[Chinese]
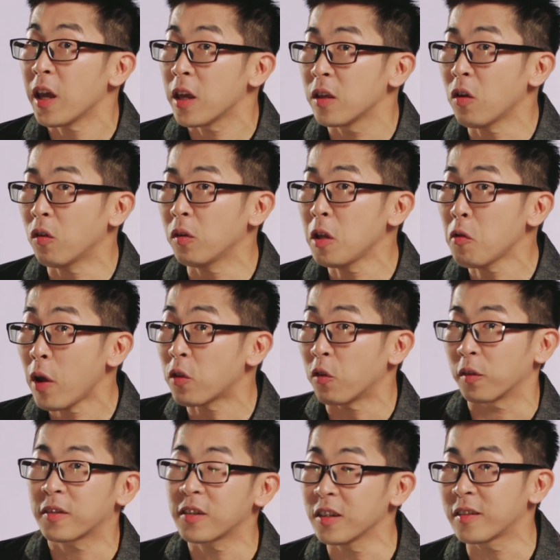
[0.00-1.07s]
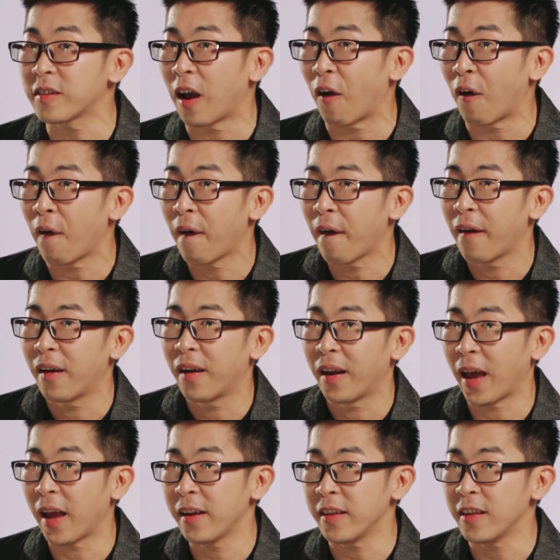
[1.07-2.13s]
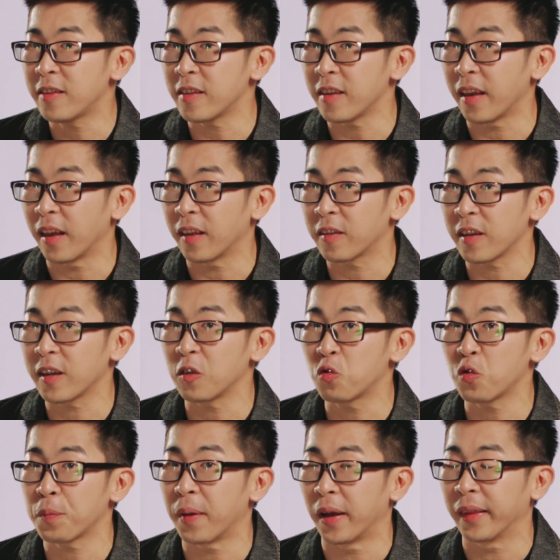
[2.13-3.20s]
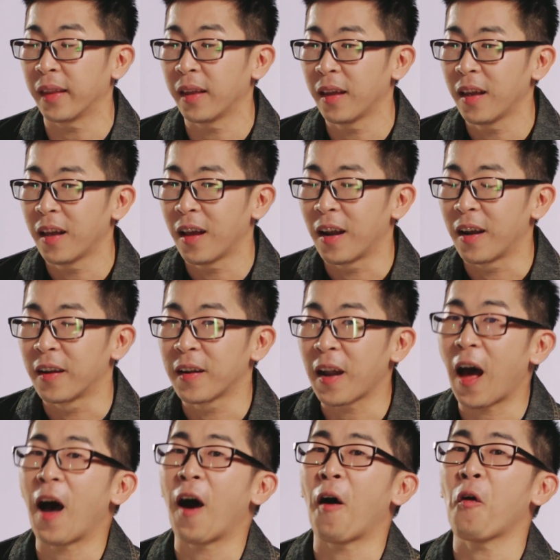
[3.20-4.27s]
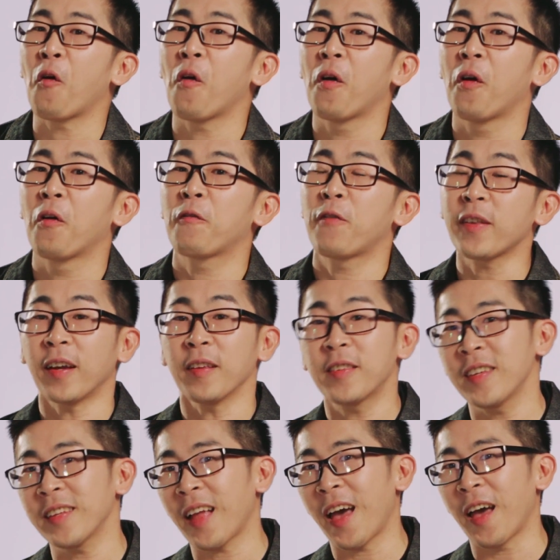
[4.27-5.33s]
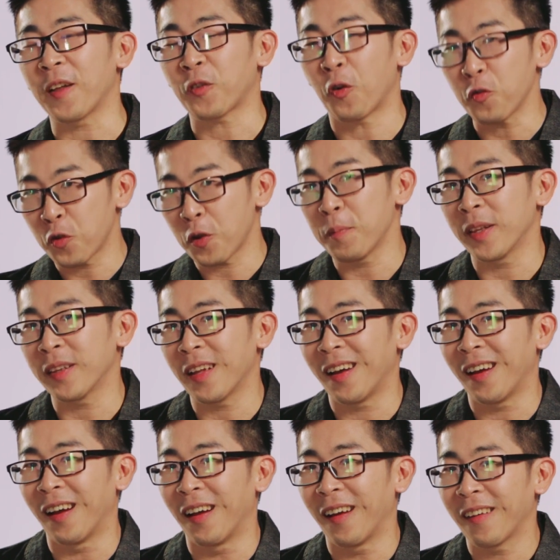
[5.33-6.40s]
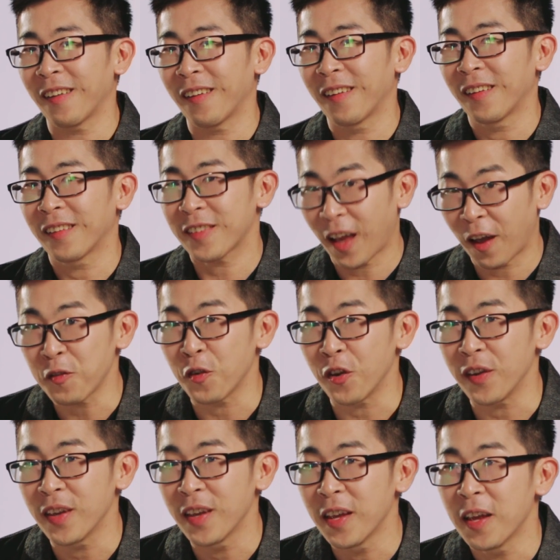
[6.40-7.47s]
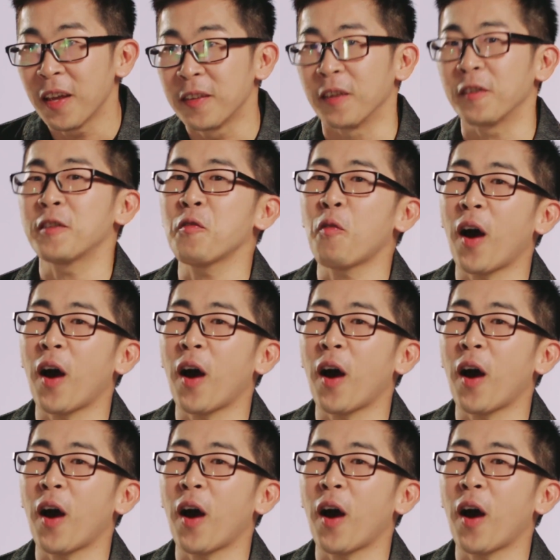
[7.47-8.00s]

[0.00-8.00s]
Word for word: 可以用另外一种视角来理解这个剧本。那非常期待同学们的参与，也希